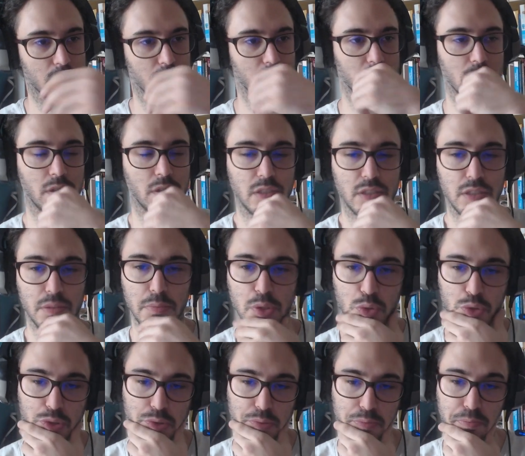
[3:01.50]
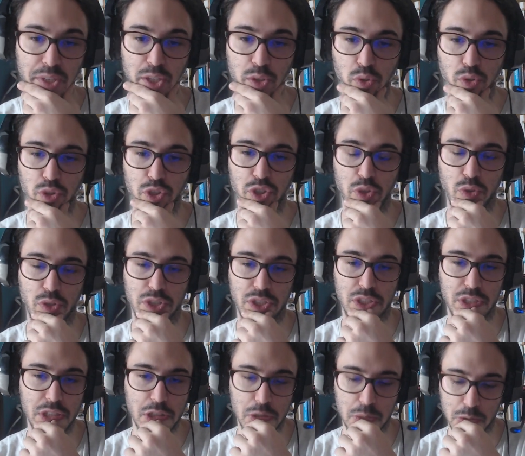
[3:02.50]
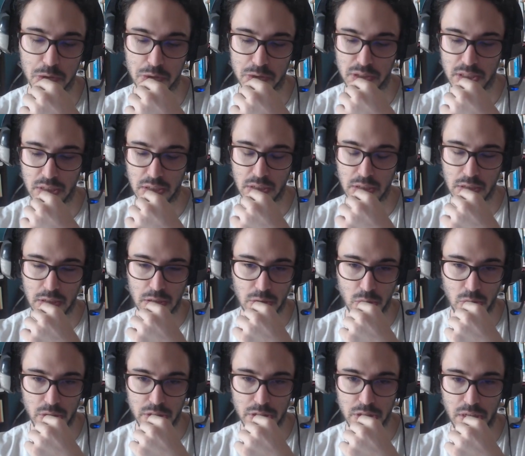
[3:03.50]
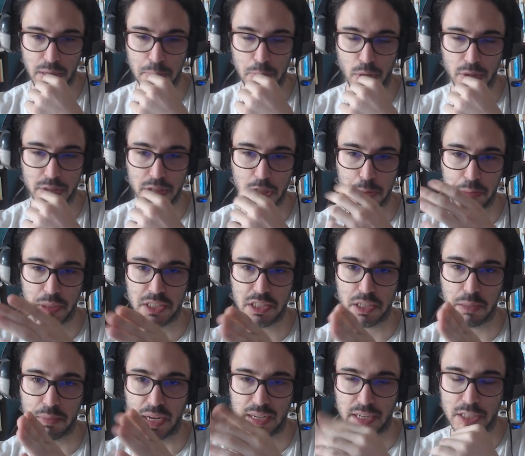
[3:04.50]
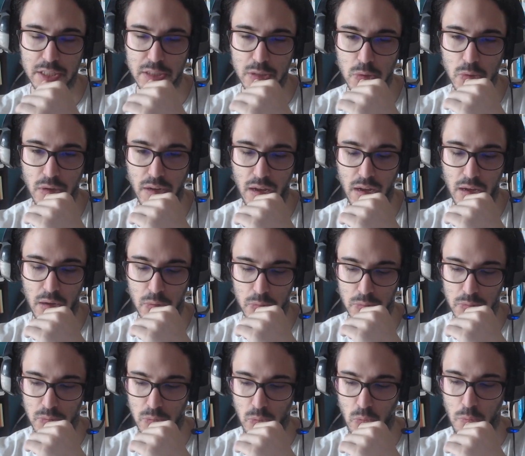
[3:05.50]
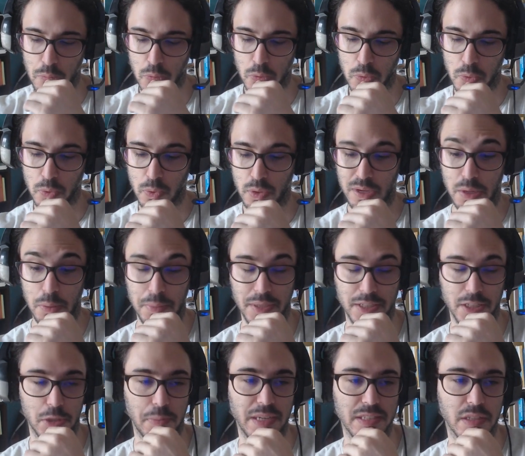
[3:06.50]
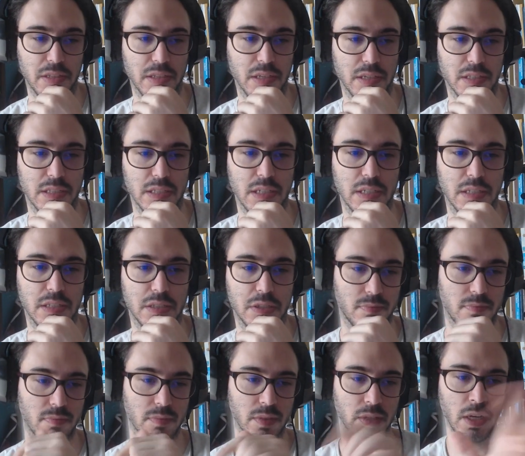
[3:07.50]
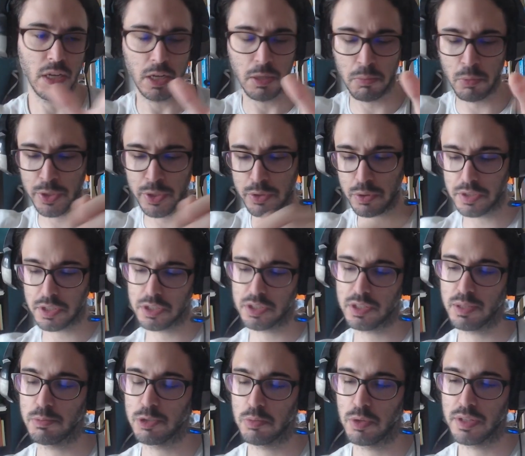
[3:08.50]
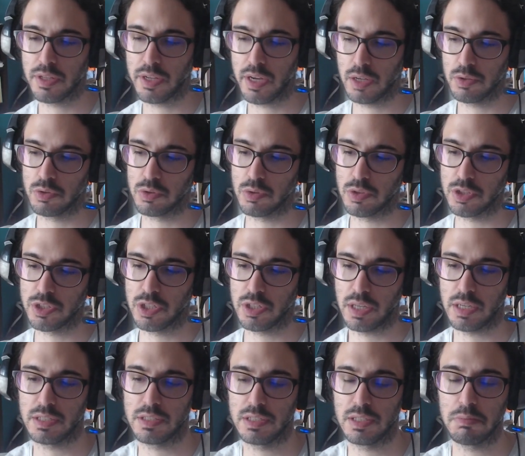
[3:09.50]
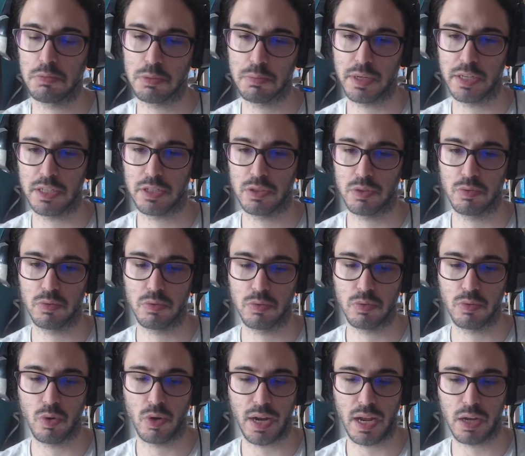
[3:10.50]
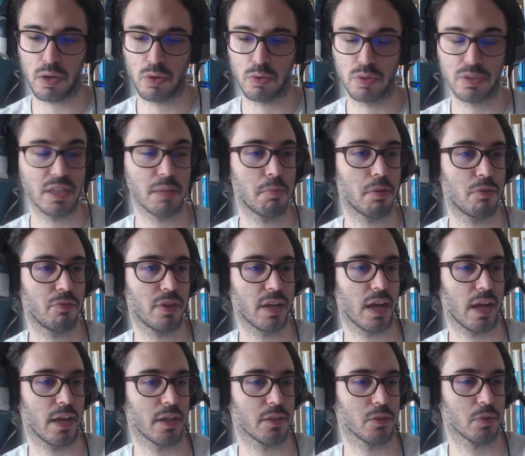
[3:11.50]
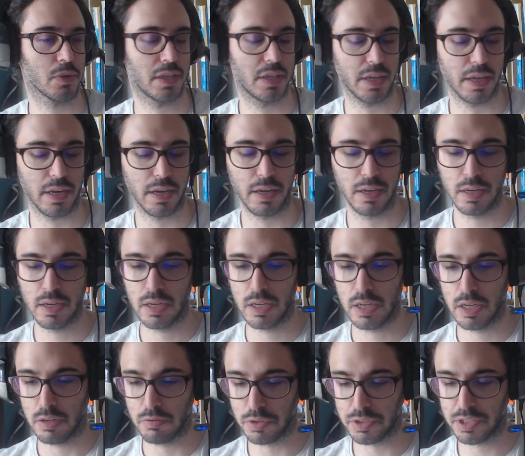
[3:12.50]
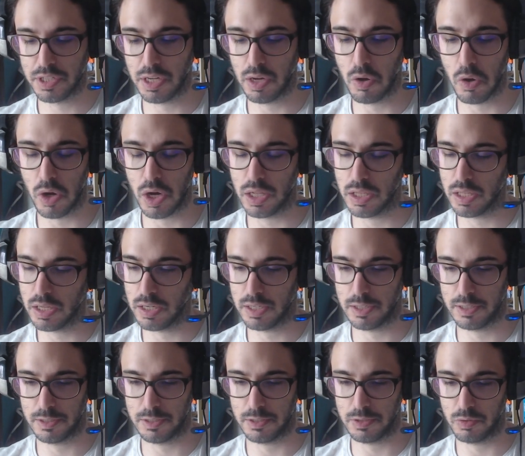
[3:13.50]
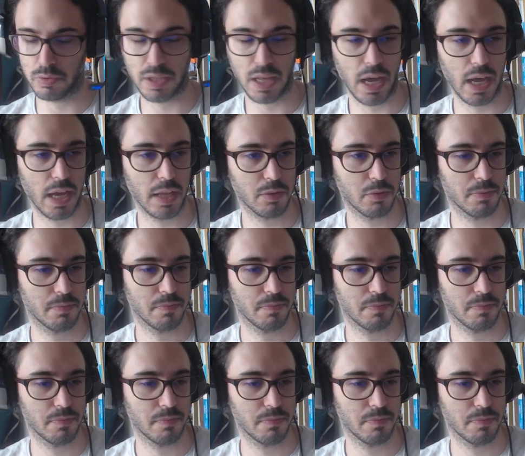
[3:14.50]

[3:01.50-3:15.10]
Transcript: esse minu minuciosismo, nós, é importante perceber, a questão do oráculo, como é uma das mais interessantes, muitos sistemas modernos hoje têm simplesmente um oráculo simplificado, que é você rola um dado,